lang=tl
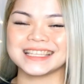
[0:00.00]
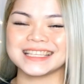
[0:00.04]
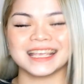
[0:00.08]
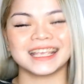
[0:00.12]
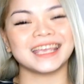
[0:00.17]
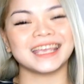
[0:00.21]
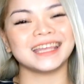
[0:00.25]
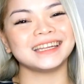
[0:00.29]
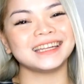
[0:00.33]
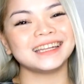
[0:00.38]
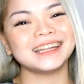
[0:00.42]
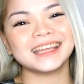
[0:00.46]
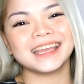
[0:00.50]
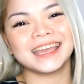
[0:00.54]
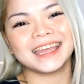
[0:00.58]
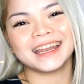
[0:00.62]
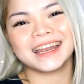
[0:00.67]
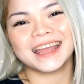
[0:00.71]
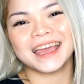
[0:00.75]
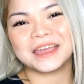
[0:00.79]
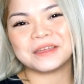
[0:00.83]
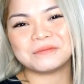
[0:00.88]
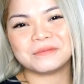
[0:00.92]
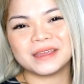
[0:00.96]
Again and again,
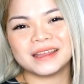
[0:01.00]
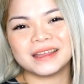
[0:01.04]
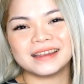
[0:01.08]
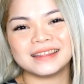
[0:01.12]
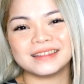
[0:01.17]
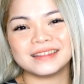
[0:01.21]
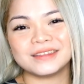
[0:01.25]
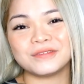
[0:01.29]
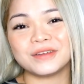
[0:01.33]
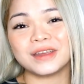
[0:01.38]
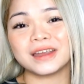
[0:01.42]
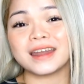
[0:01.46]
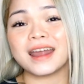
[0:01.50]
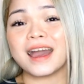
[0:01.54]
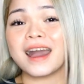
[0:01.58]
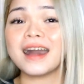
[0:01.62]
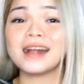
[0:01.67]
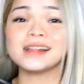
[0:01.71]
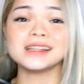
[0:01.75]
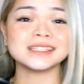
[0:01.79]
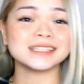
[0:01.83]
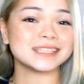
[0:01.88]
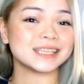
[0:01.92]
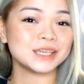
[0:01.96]
I'm am Maylin De Vera.
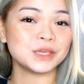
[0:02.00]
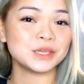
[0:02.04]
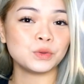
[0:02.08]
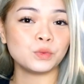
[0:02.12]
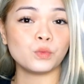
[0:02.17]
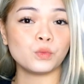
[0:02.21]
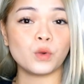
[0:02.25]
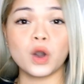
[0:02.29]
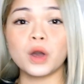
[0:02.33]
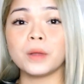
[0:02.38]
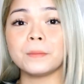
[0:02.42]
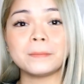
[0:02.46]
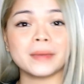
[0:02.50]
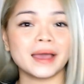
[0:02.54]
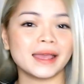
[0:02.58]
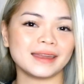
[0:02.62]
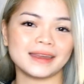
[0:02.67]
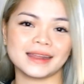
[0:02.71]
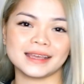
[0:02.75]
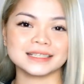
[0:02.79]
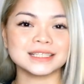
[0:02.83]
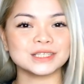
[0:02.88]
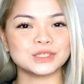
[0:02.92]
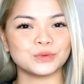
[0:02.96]
I'll see you on my
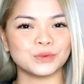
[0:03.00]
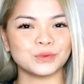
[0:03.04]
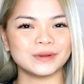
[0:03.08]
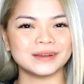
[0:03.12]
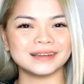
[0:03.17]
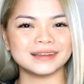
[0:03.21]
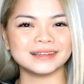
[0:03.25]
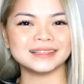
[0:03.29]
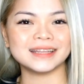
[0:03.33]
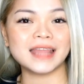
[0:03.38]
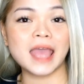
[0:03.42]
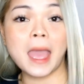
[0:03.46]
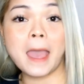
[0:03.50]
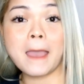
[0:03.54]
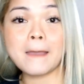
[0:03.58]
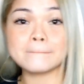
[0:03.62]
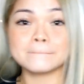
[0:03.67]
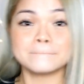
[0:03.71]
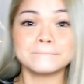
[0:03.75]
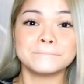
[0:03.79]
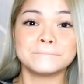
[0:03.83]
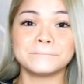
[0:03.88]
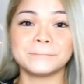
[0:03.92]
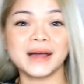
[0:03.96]
next one.
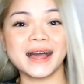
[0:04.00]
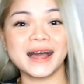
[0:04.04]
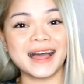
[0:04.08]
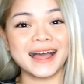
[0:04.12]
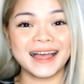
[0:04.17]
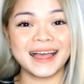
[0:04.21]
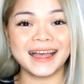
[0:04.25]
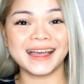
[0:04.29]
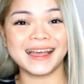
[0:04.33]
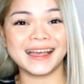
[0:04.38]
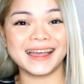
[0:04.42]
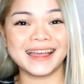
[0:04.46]
Bye!